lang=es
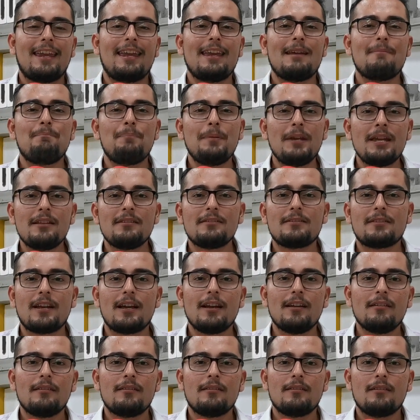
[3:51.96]
¿Qué
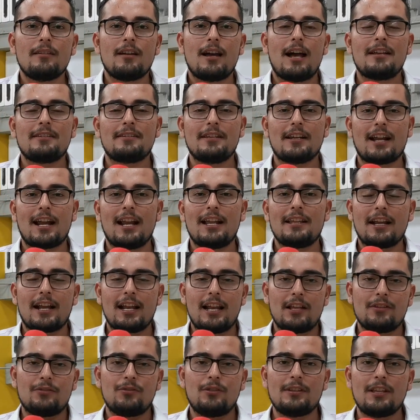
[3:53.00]
piensa acerca de la
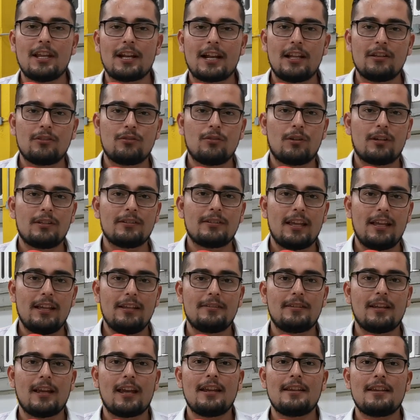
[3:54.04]
declaración de Hernán Torres que
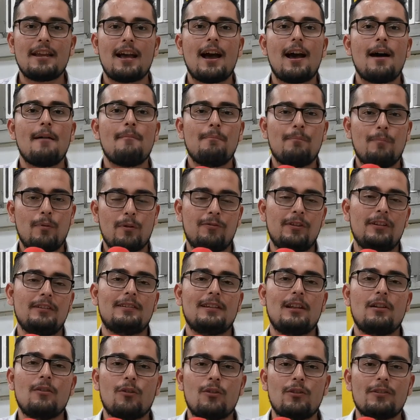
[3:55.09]
dice que ya por fin
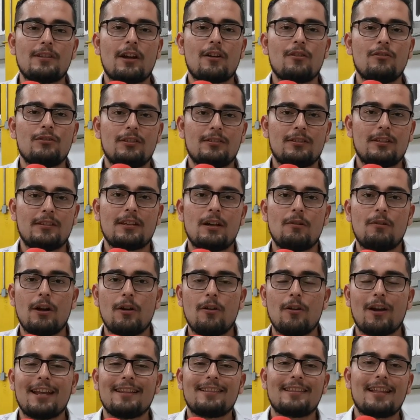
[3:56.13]
se logró esa consistencia de
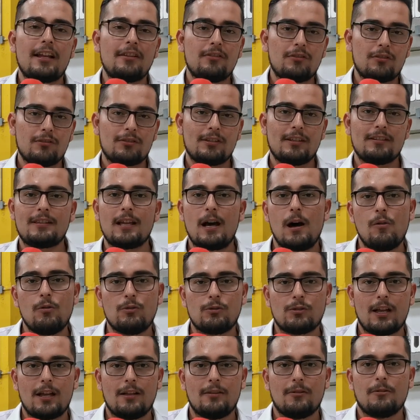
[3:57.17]
juego que tanto se estaba
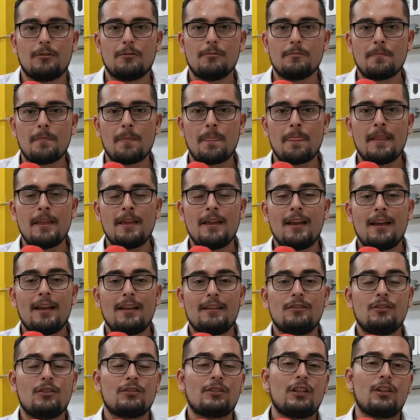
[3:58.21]
buscando?
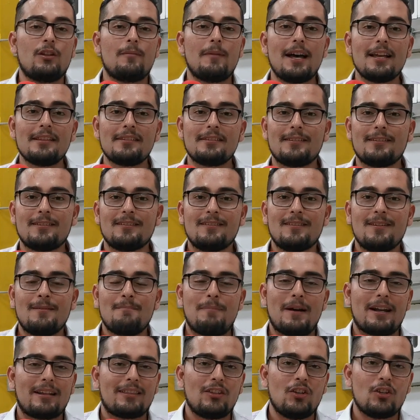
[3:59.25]
No siendo más,
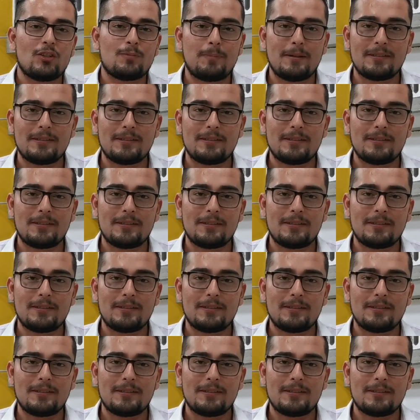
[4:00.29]
partido